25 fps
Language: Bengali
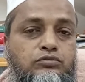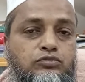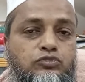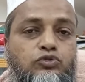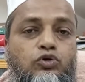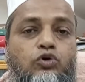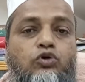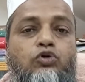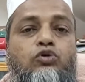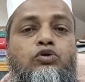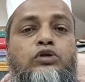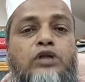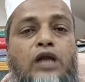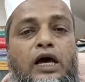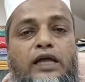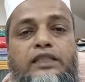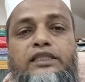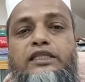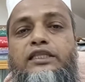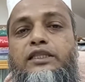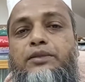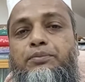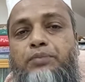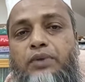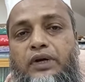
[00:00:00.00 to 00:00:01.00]
তখন না
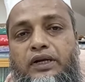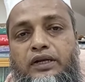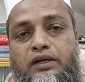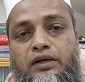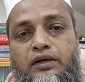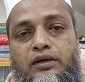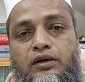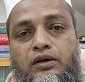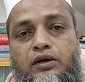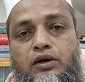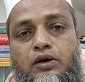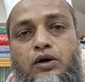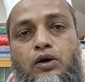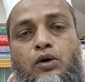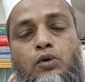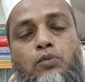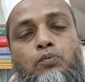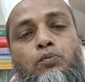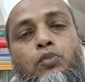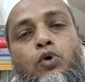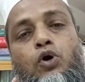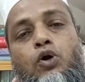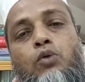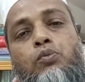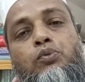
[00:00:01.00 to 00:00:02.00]
দিতে পারে
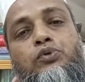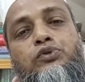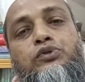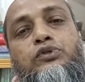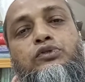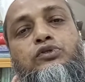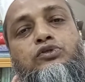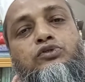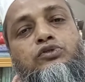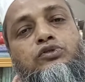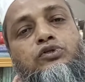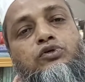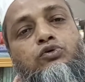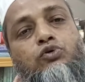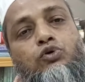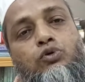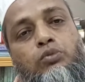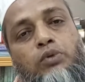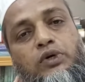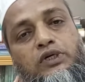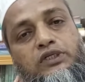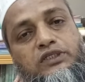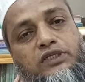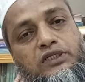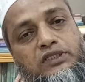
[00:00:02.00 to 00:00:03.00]
পরবর্তীতে যদি
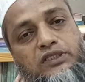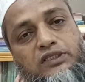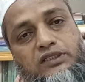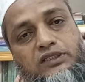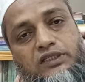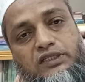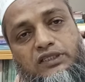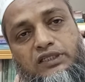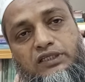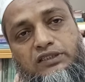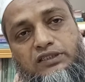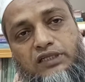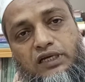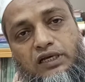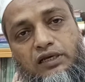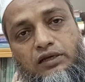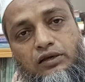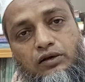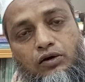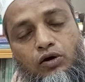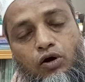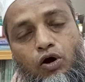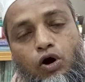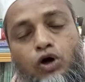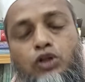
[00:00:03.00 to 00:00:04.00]
কোরবানির সাথে দিতে চায়
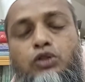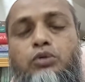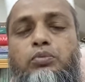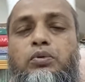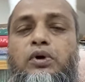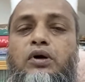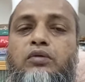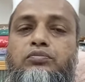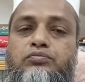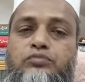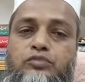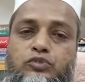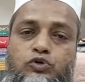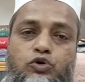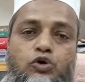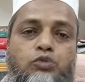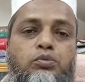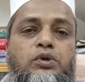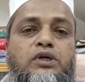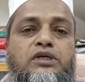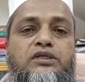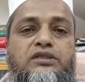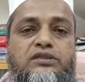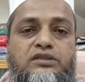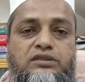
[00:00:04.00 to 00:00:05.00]
অথবা
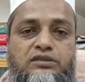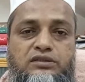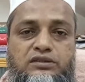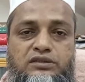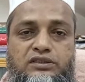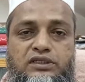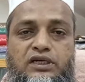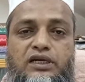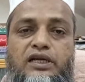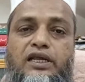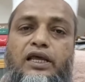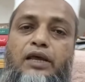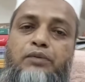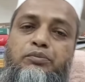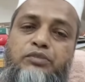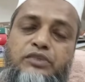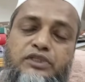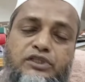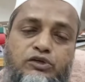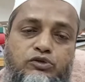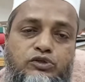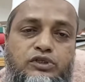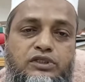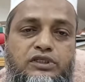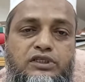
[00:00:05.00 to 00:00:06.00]
কোরবানি ছাড়া
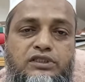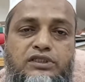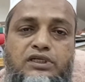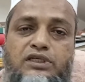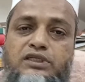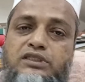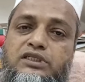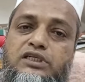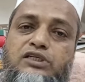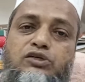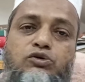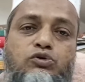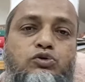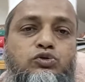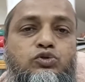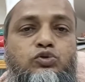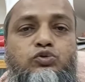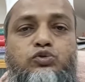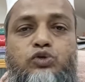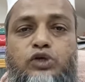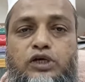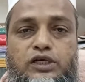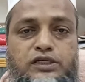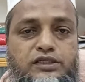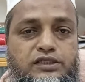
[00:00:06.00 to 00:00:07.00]
এমনিতেও দিতে চায় সেটারও
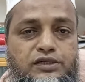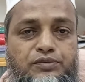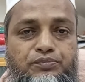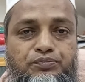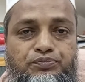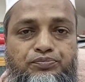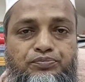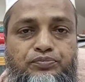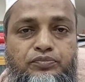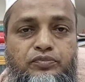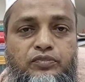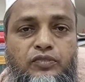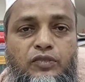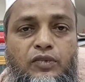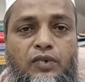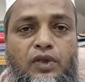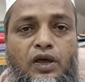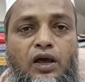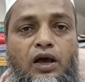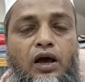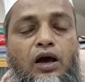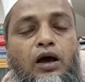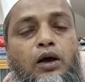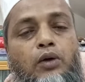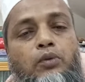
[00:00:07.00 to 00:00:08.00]
সুযোগ আছে
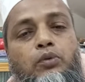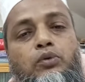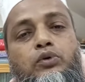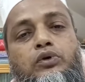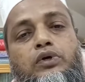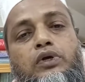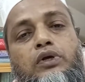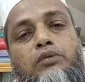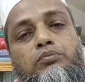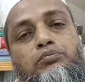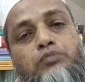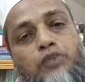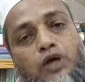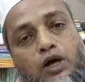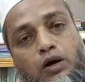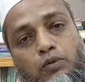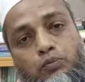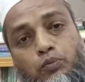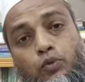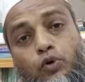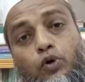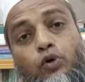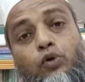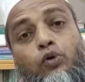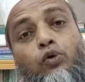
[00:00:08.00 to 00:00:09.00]
এবং কি
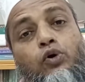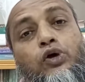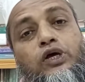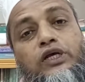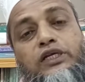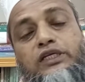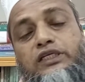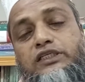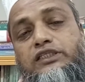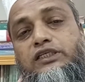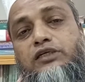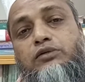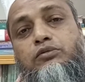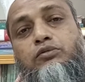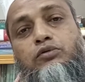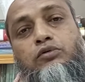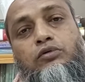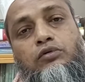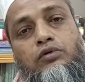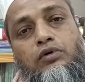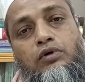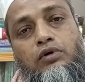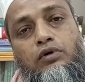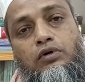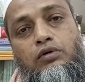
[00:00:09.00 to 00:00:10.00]
বড় হয়ে নিজের
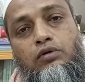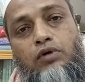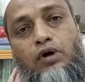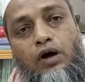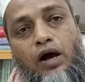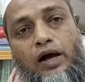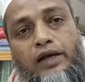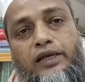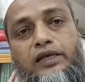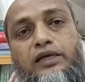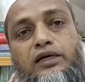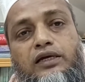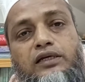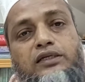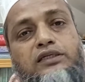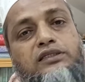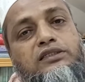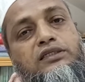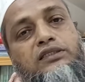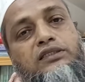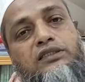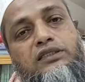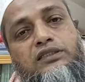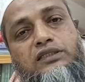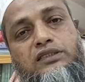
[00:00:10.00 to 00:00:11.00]
আকিকা নিজে
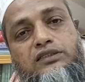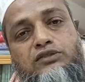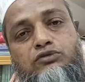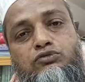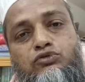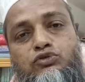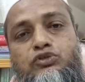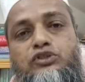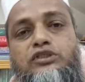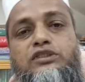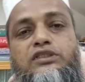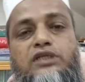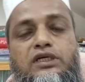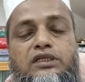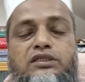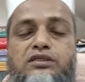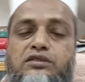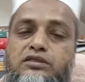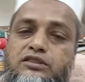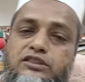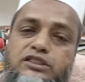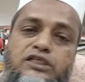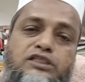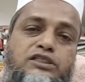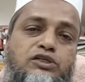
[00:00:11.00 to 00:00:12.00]
দিতে যদি চায়
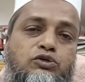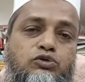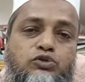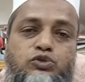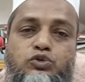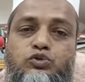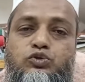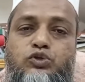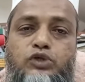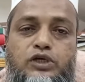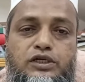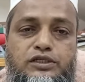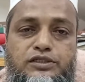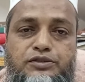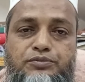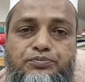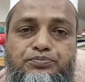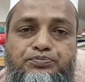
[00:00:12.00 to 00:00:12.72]
সেটাও সুযোগ আছে